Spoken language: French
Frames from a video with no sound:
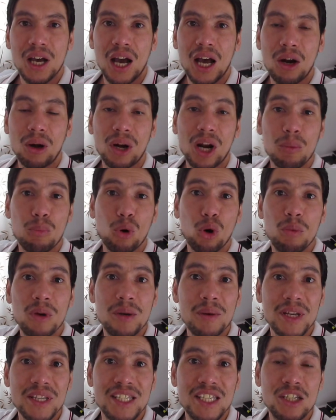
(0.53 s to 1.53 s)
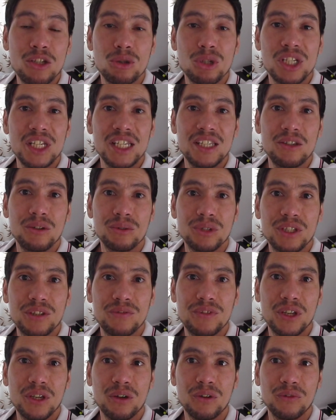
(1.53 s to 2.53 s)
Alors la problématique que j'ai
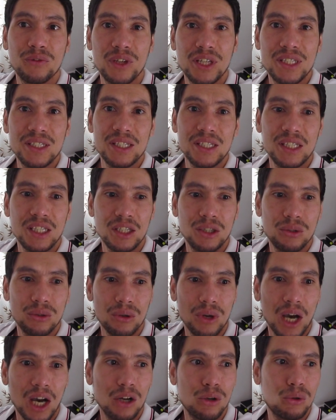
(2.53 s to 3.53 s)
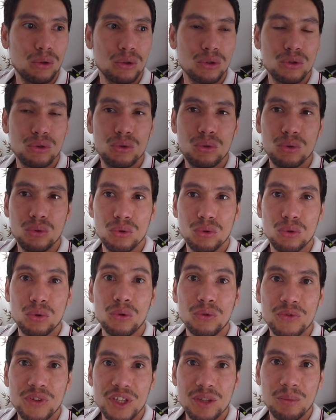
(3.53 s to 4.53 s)
identifiée en fait c'était qu'à cause du
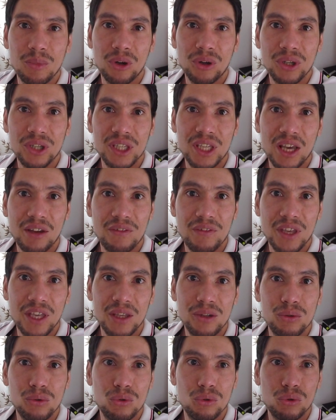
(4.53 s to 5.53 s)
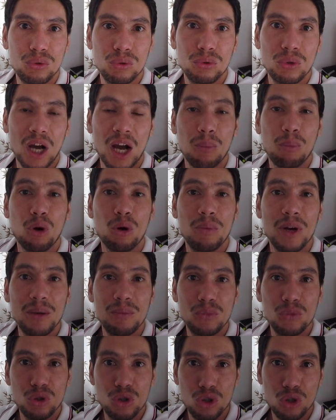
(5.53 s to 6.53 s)
confinement il y avait du coup un
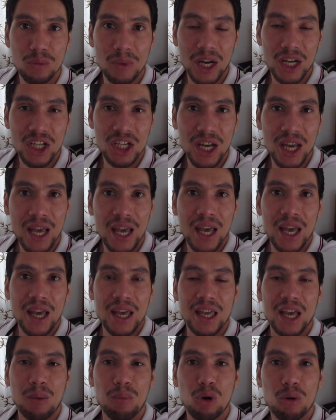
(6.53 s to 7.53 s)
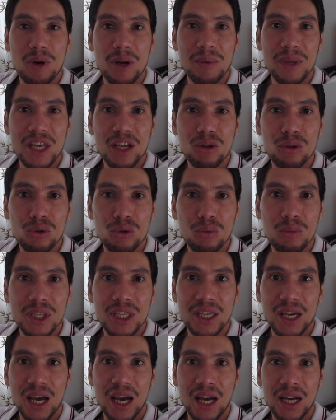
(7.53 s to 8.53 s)
problème de chômage et un problème
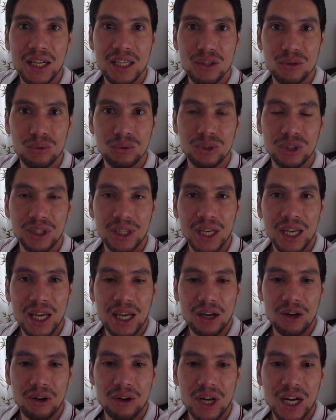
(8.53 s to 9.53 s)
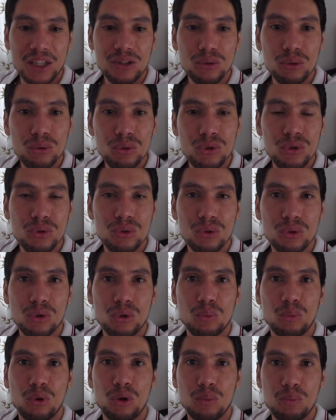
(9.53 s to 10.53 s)
économique à résoudre. Euh, la solution
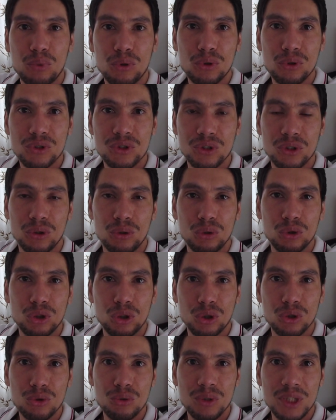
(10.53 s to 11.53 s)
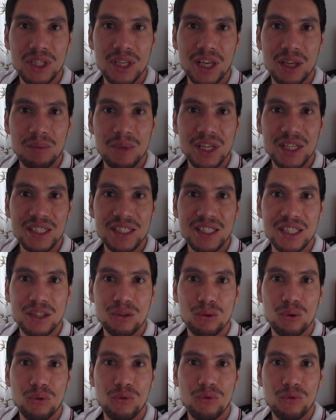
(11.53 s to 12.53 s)
qu'on propose aujourd'hui eh bien
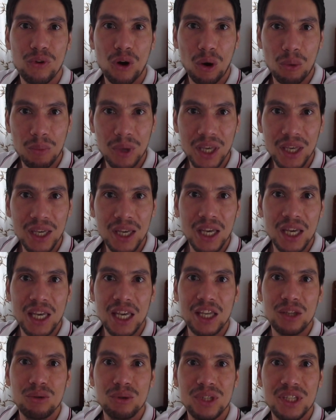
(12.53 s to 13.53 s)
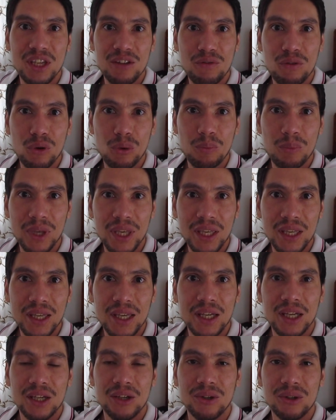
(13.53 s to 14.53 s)
c'est de former et de développer
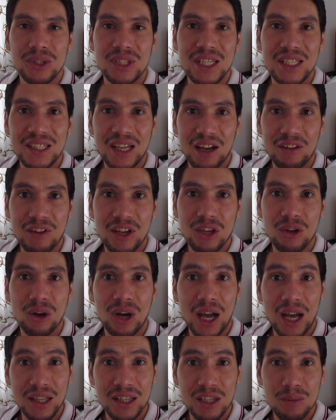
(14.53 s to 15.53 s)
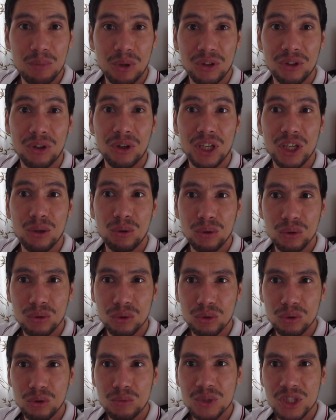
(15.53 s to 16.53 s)
euh, des travailleurs indépendants et
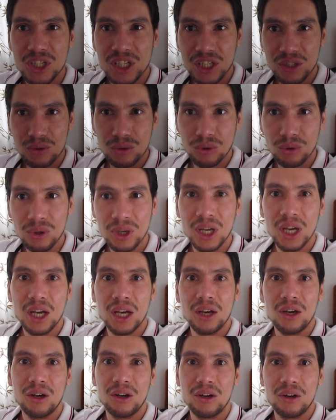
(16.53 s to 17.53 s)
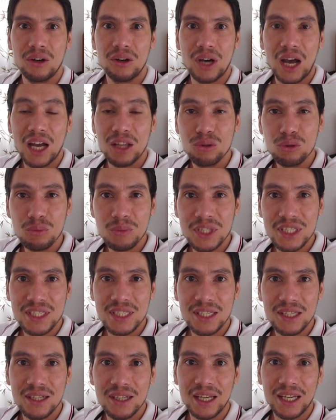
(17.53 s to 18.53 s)
autonomes chez eux euh, à
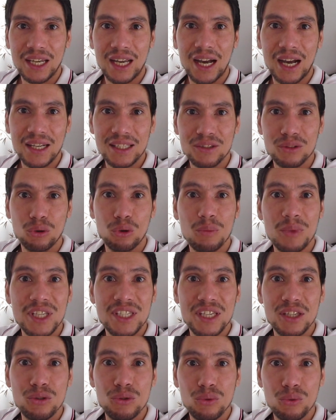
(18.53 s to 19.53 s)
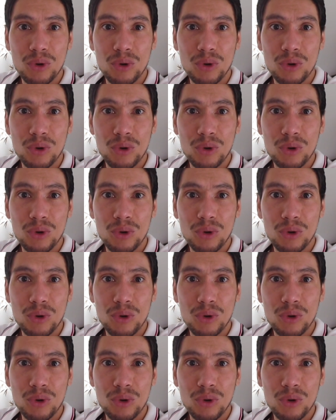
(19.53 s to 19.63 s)
domicile grâce au métier du